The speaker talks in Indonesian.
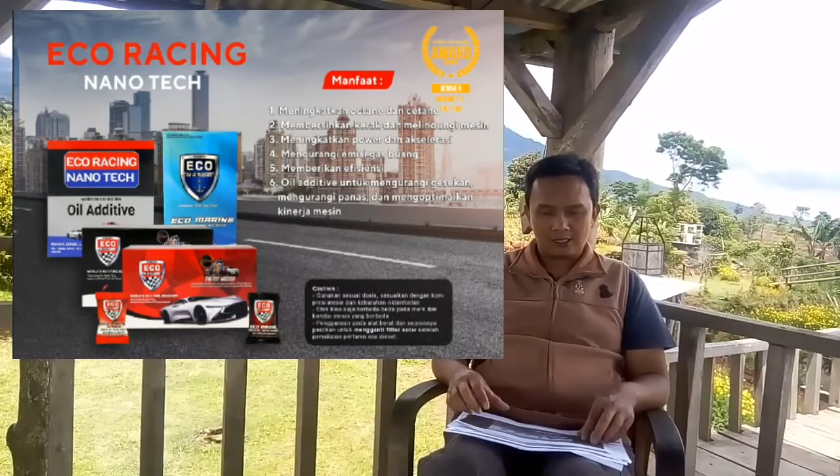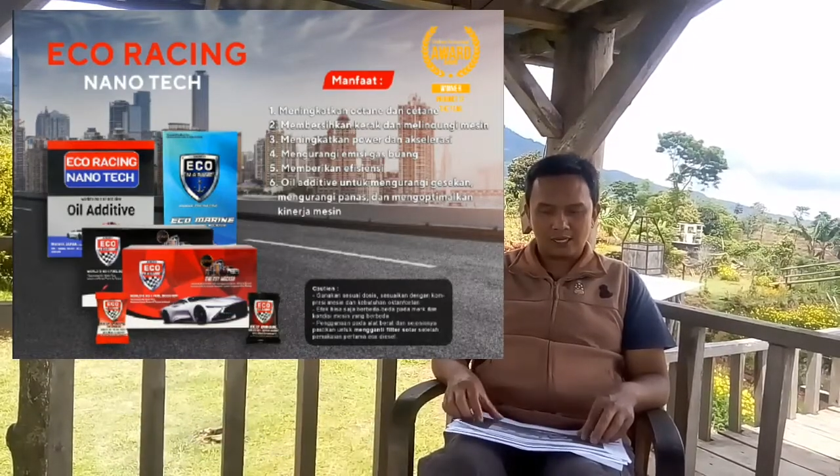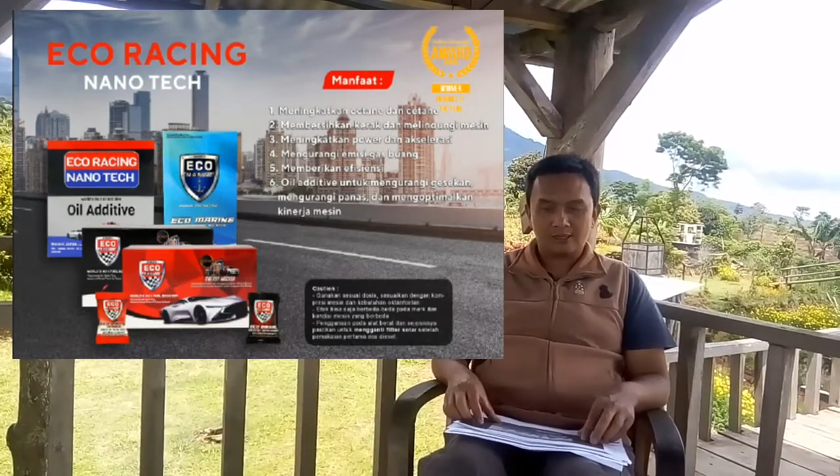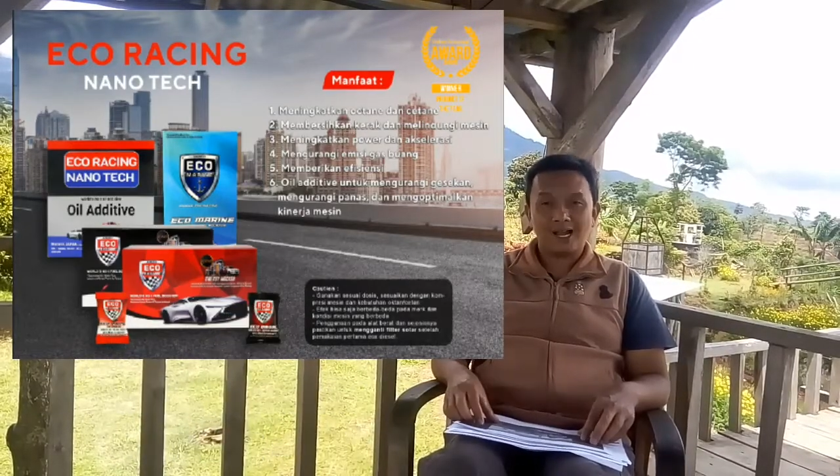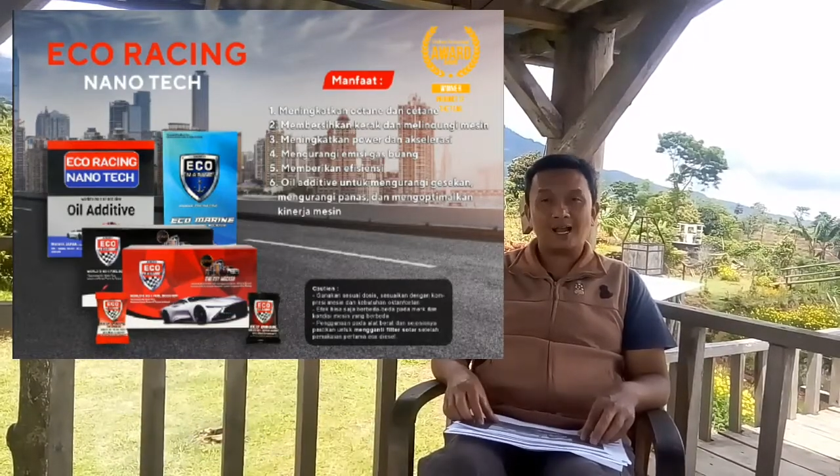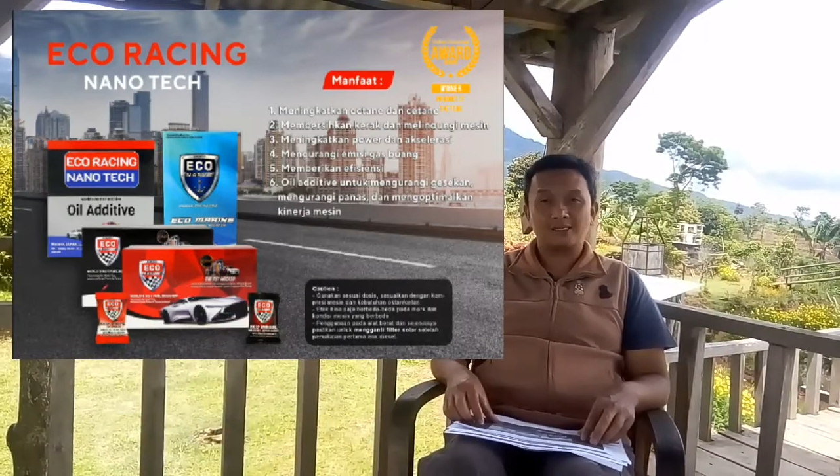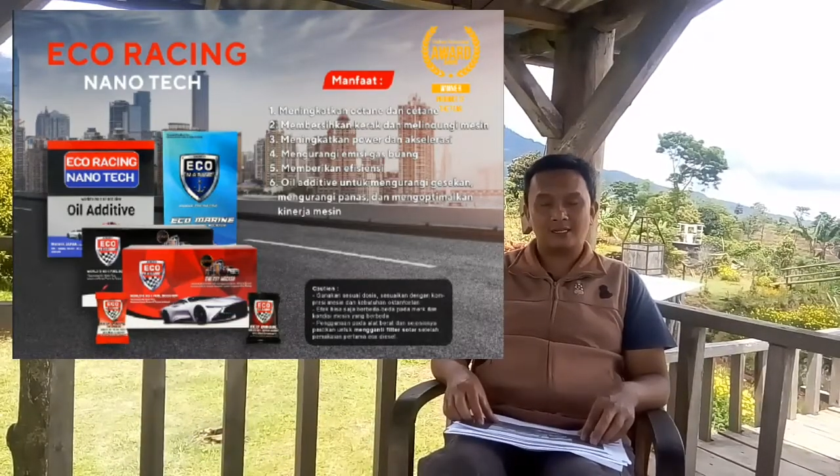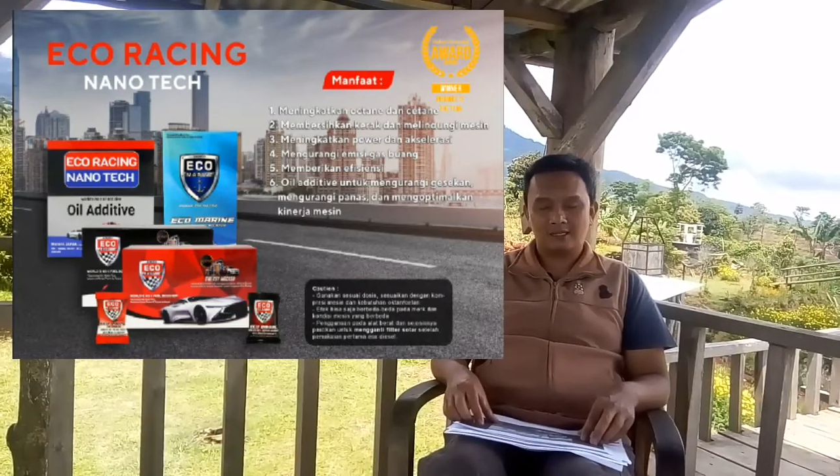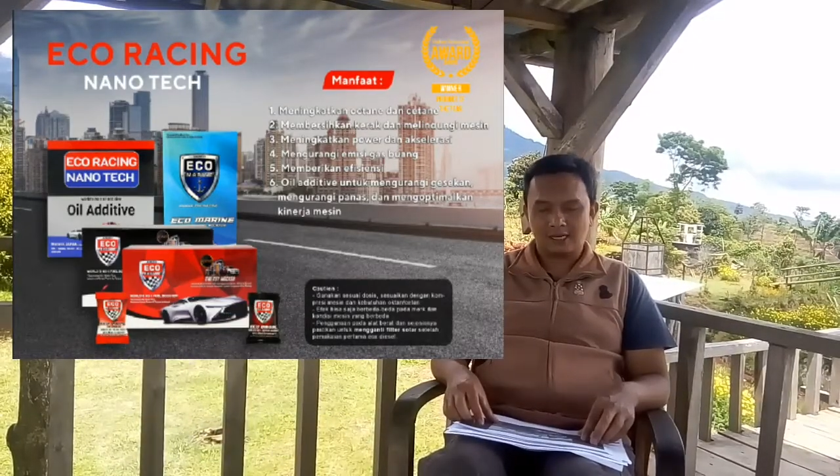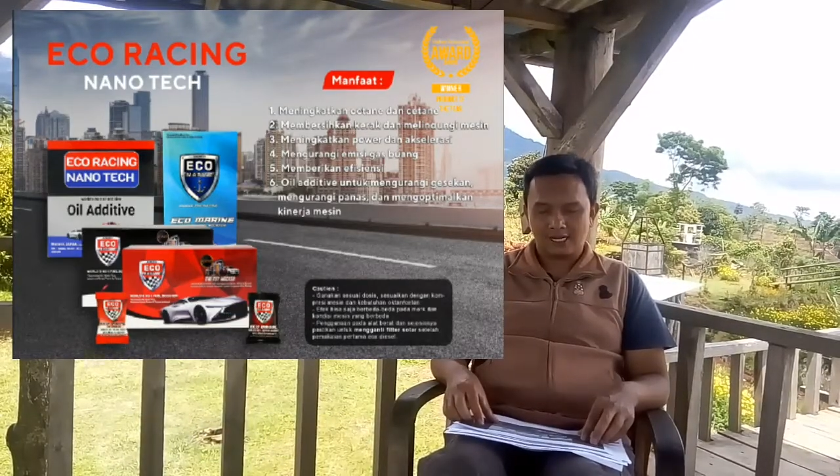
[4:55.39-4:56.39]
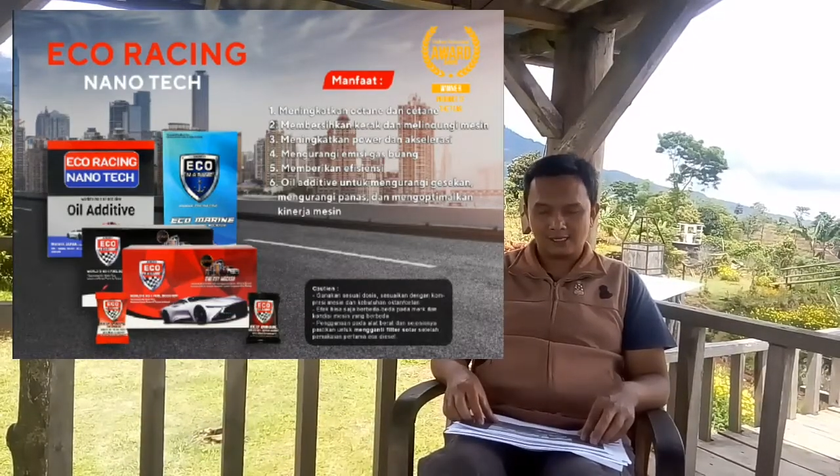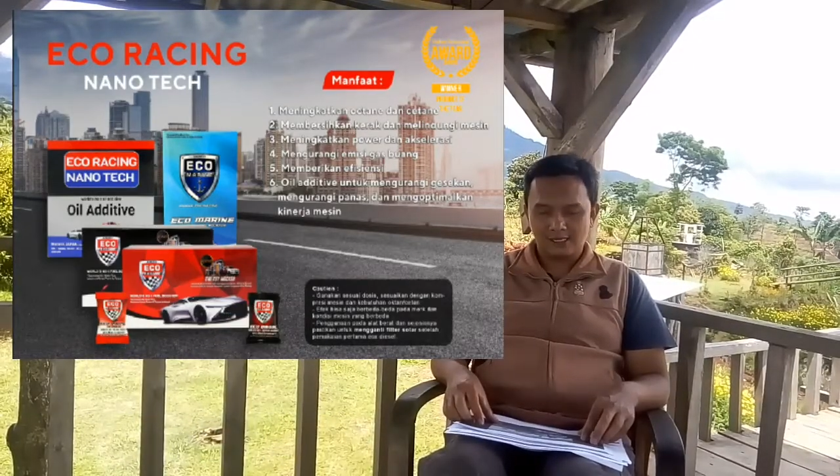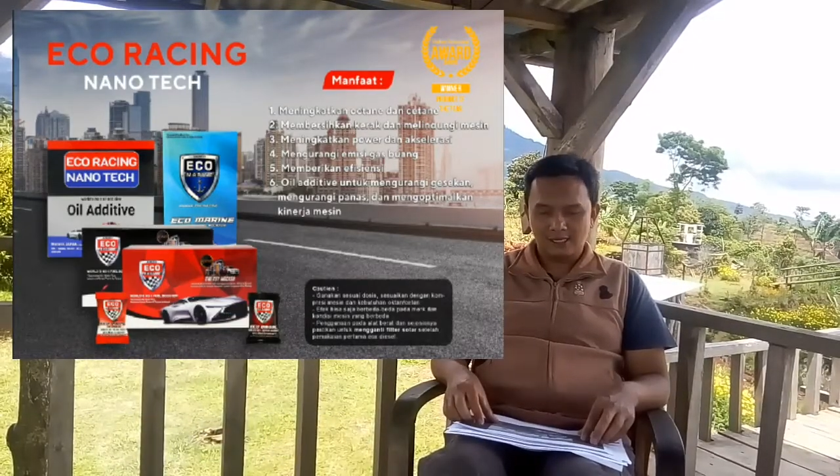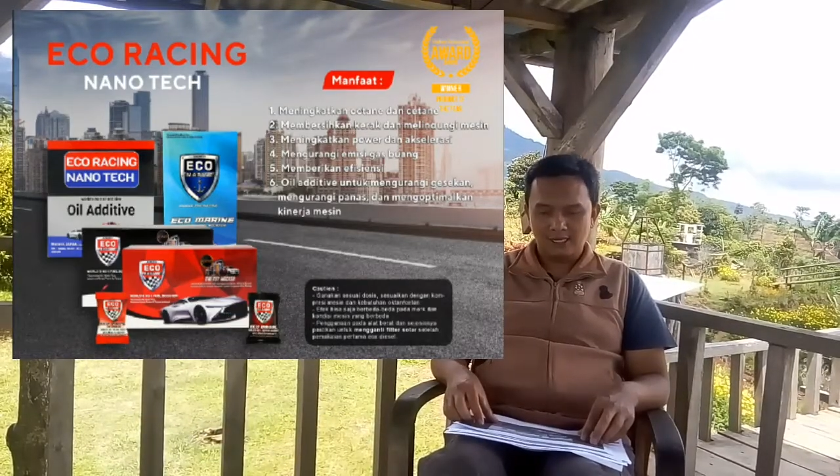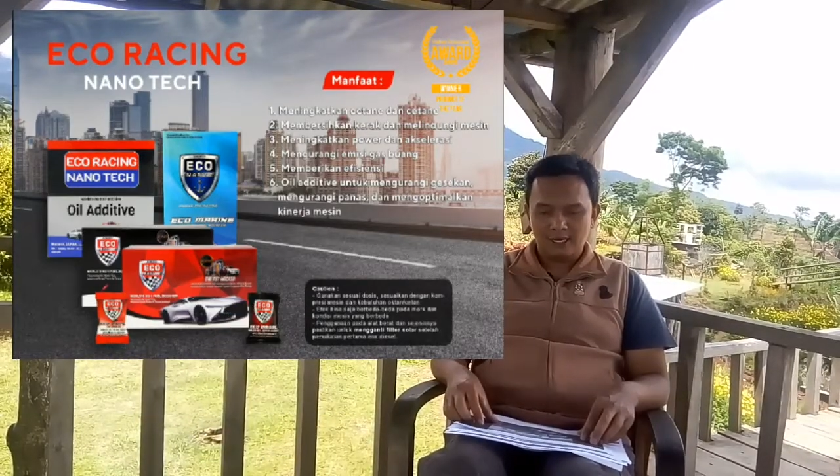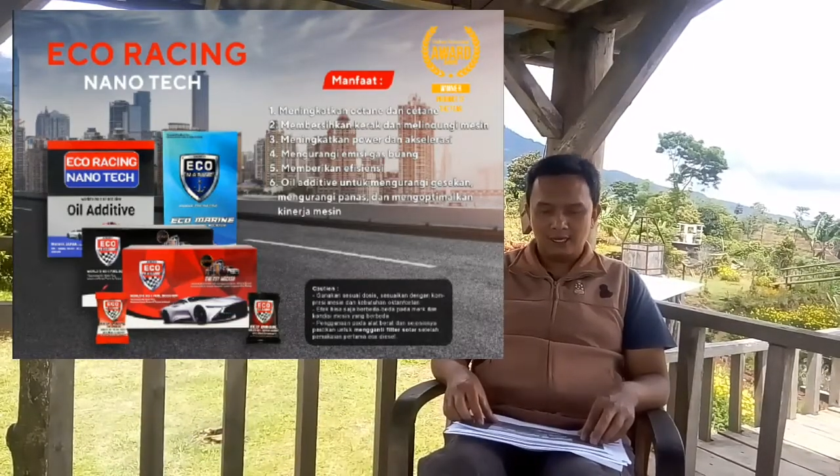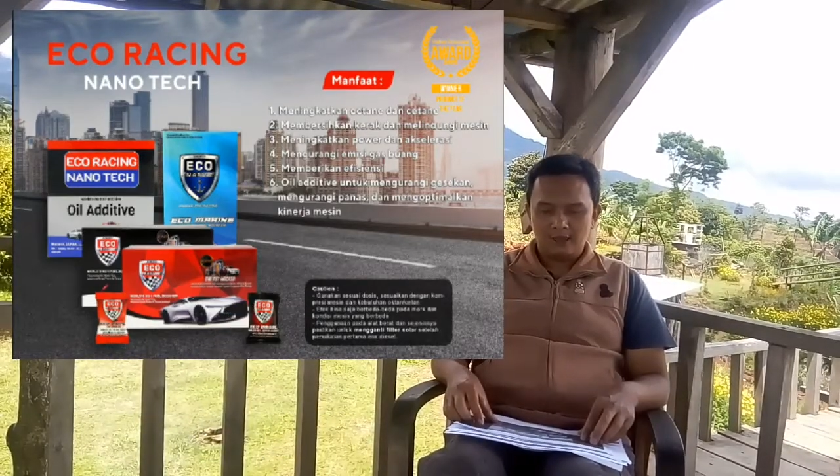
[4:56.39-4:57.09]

dan akselerasi.